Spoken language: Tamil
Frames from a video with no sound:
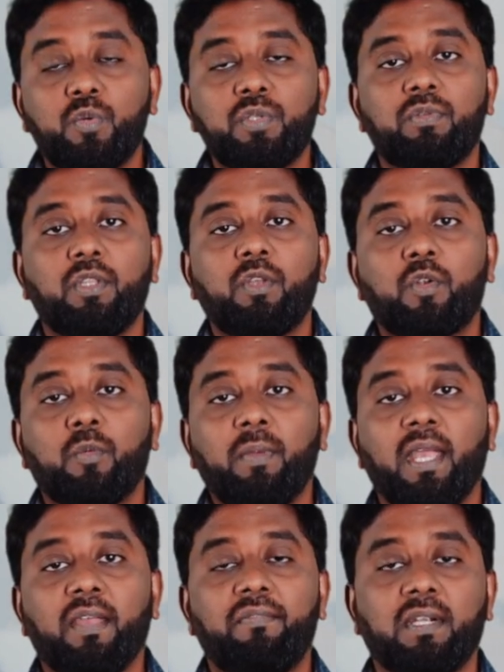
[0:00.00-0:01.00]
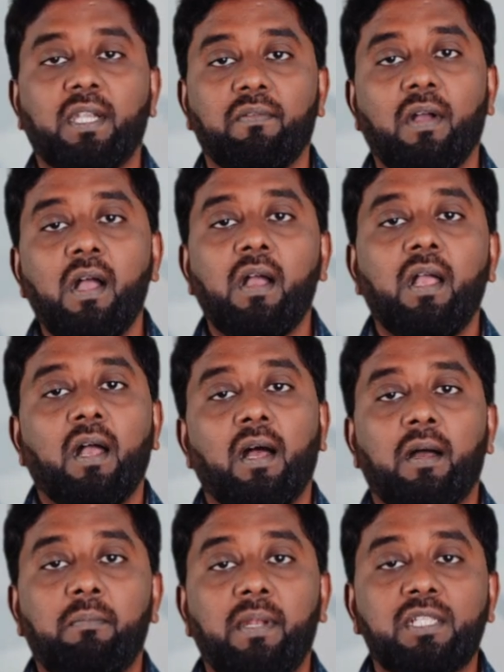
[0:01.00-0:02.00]
ஜூஸ் வந்து ரொம்ப
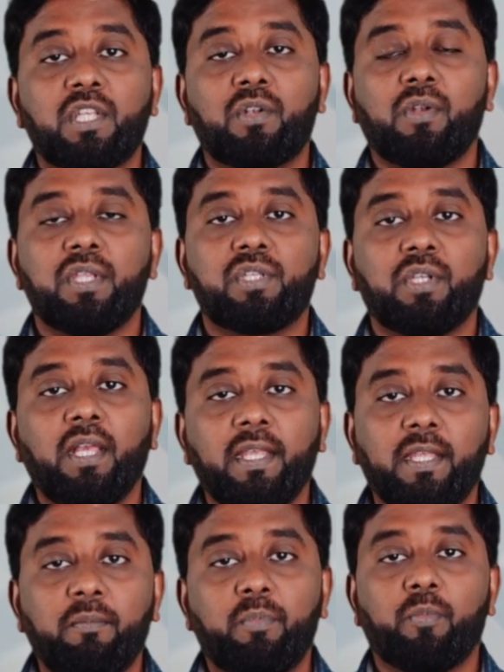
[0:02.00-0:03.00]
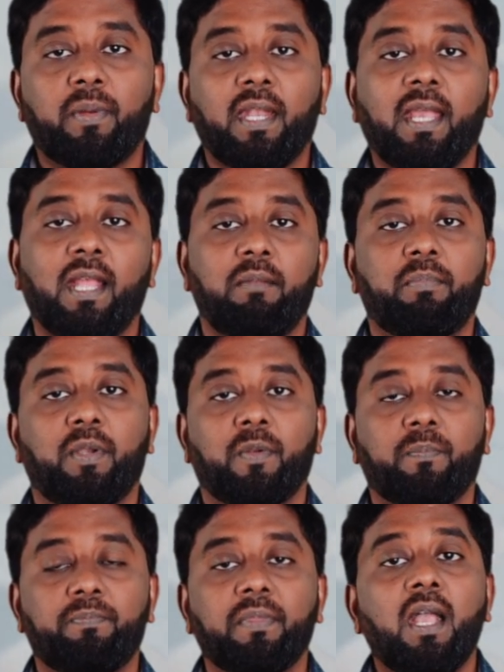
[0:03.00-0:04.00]
எஃபெக்டிவாக பிளட் சர்க்குலேஷனை இம்ப்ரூவ் பண்ண ஹெல்ப்
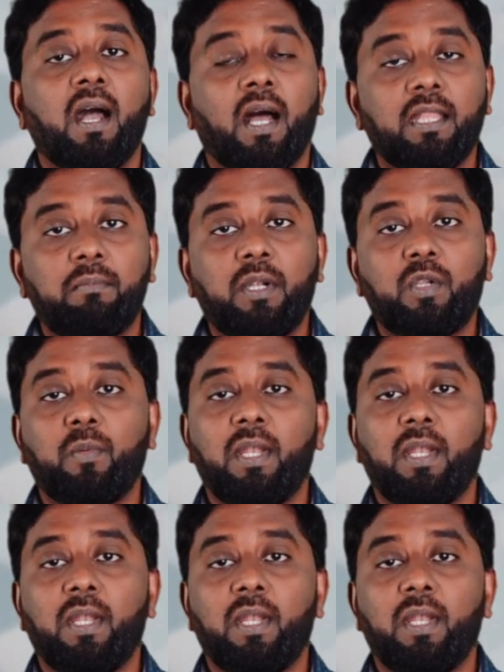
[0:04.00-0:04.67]
பண்ணும் அது மட்டும்